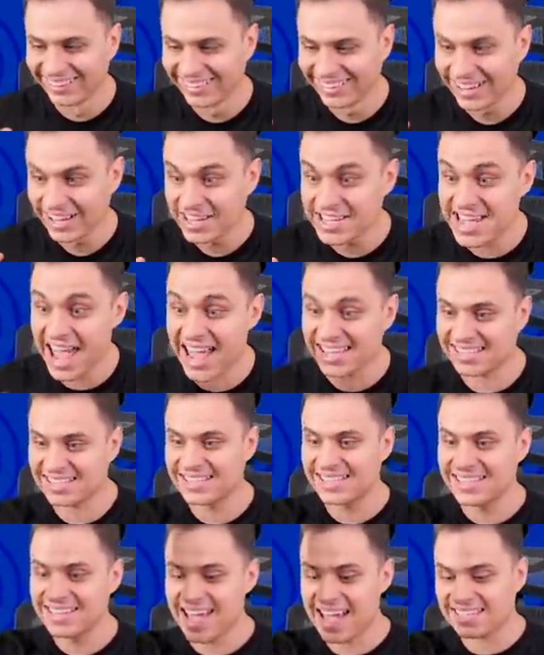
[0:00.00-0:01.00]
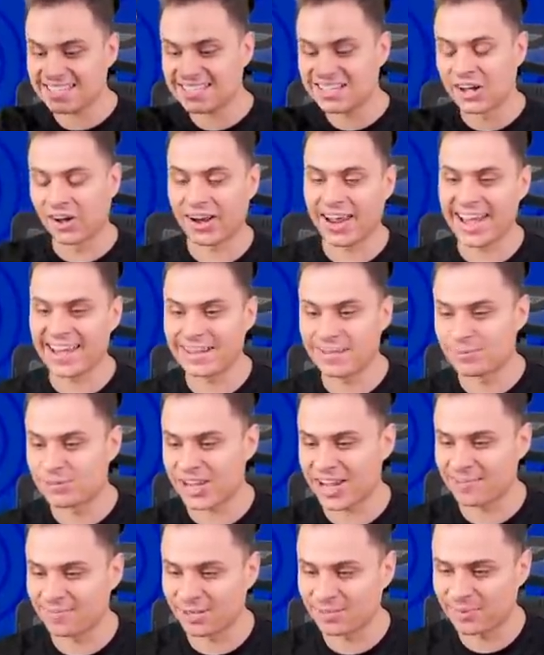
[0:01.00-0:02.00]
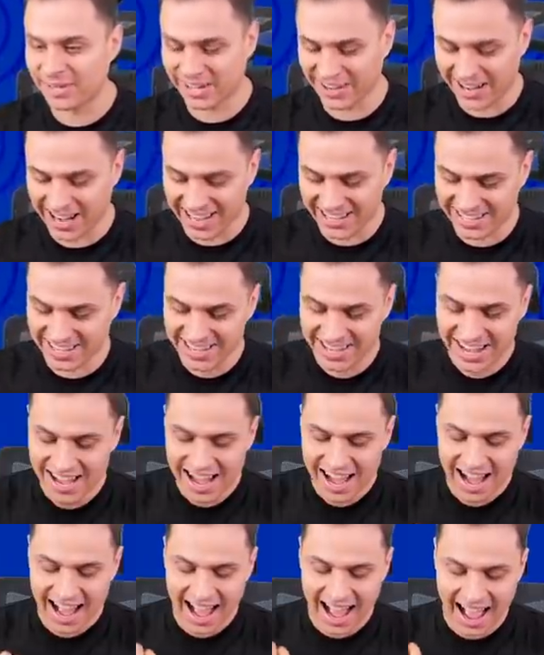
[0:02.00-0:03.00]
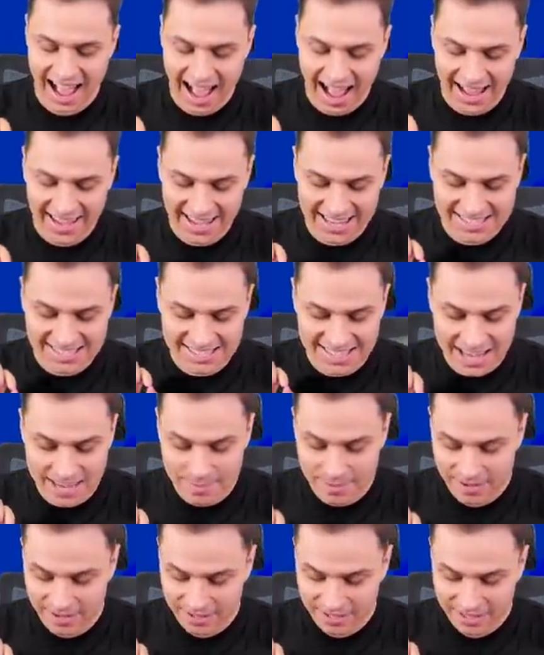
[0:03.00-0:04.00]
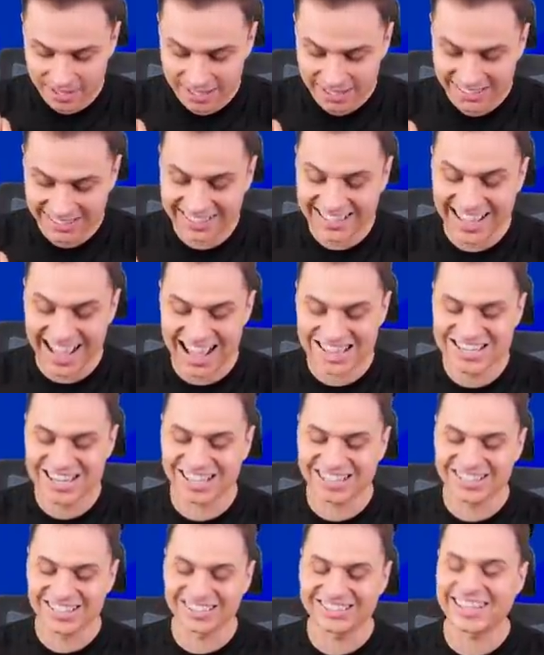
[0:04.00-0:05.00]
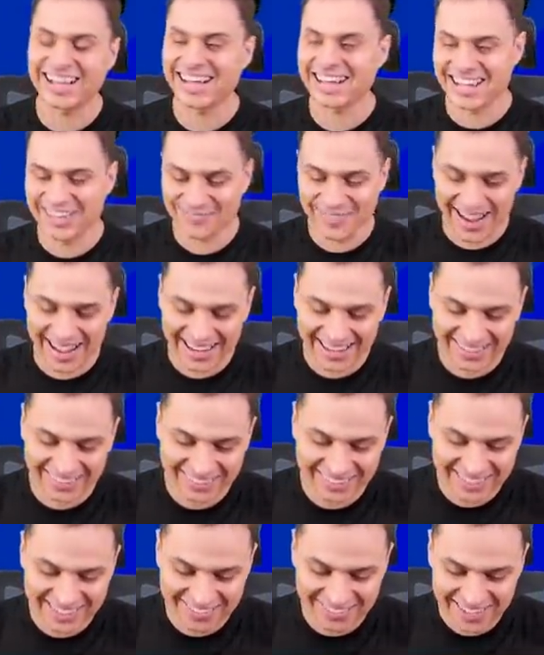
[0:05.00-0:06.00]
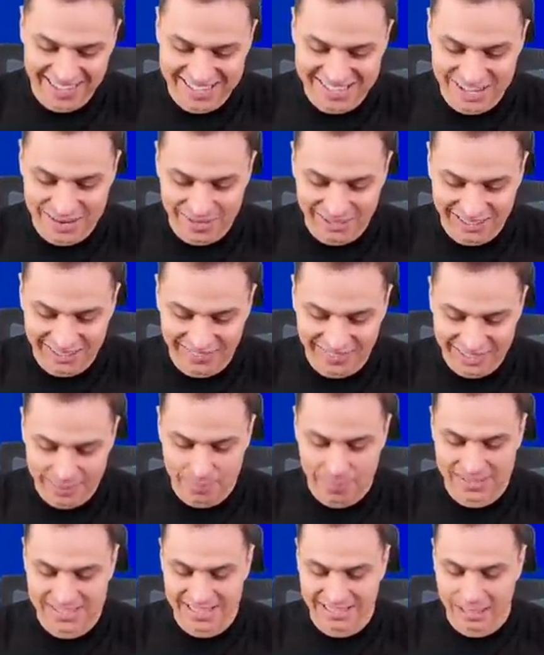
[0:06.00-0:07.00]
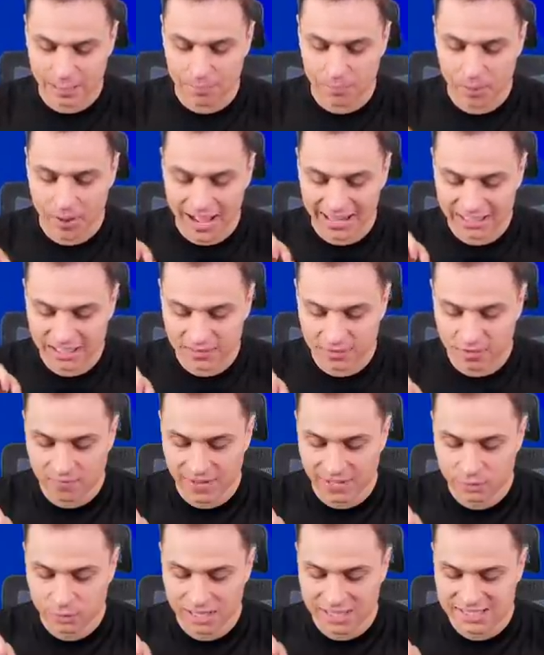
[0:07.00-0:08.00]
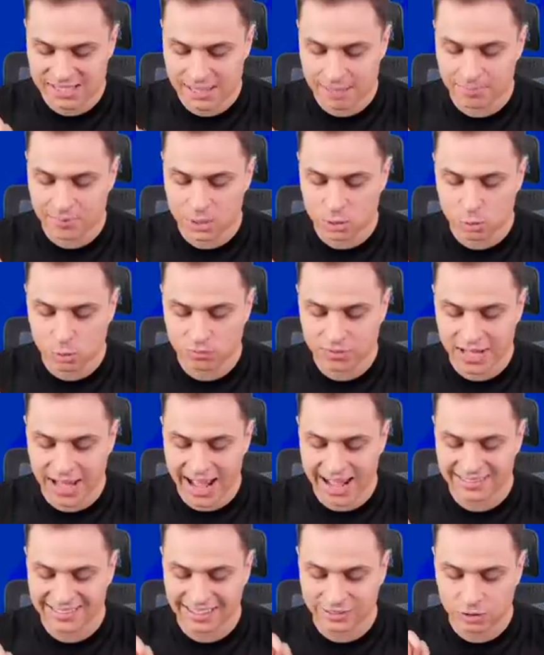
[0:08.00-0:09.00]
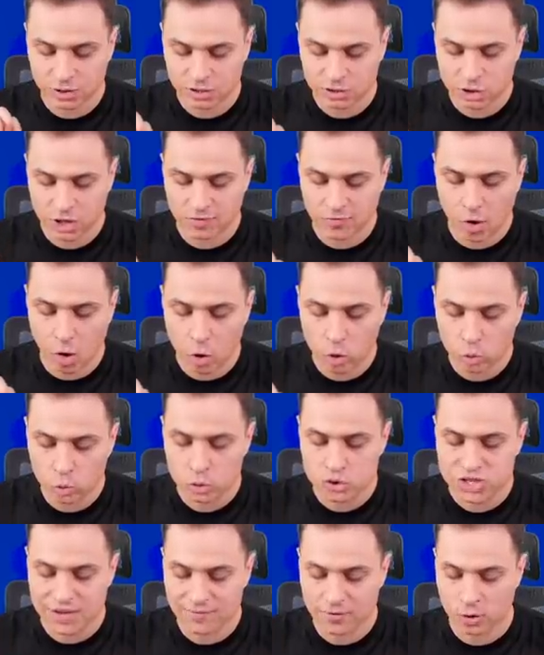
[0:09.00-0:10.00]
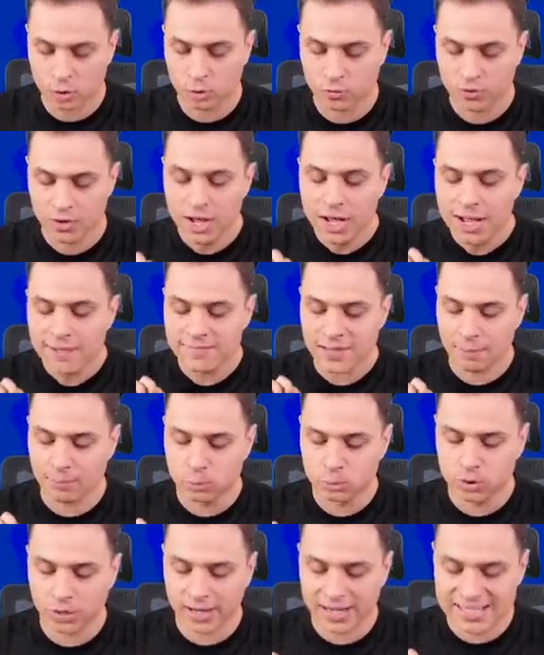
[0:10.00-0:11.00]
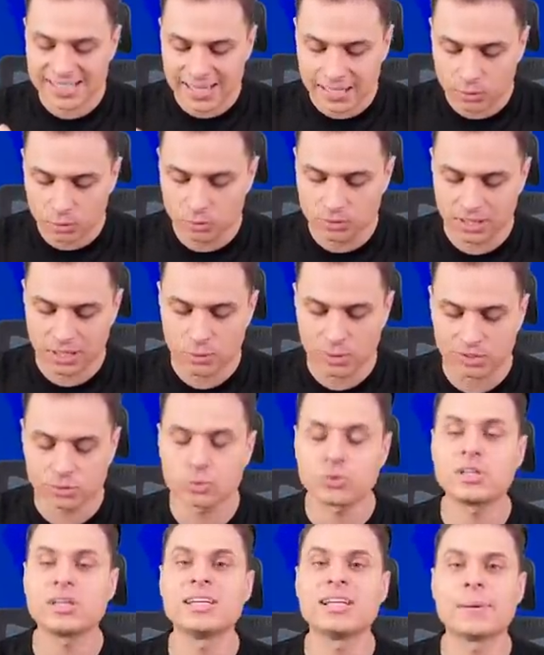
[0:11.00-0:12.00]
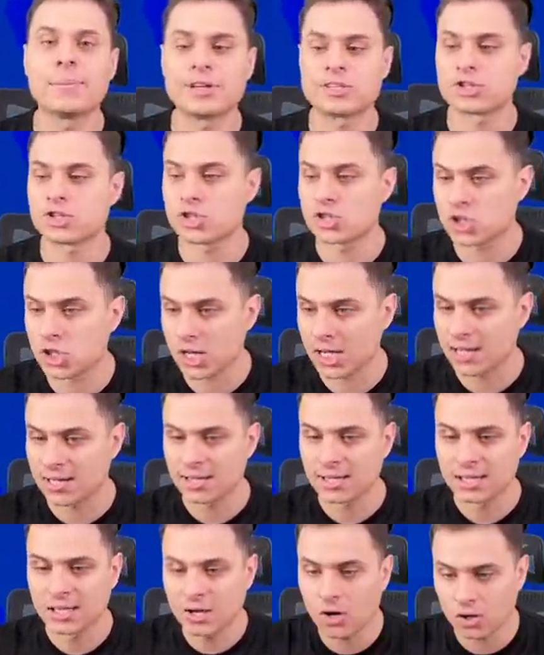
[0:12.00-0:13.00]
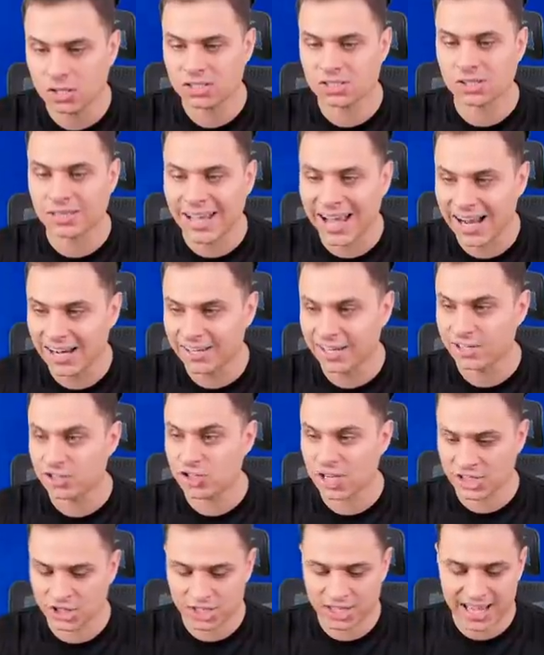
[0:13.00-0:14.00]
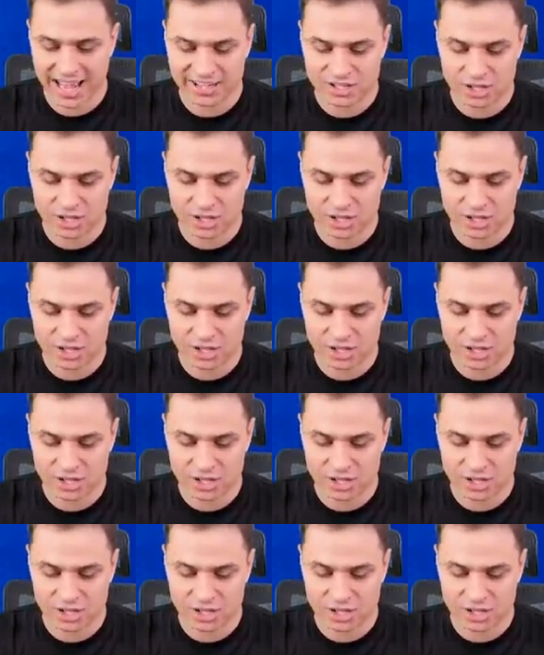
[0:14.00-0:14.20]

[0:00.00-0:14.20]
Jest! Jest kolejny przedmiot, moi kochani. A jest nim Gadżet do Dynamiko, no nie wierzę, ładowanie plecaka po aktywowaniu następny główny atak dodatkowo ogłusza wrogów na półtorej sekundy, ładunki na mecz 3, koks totalny, trzeci gadżet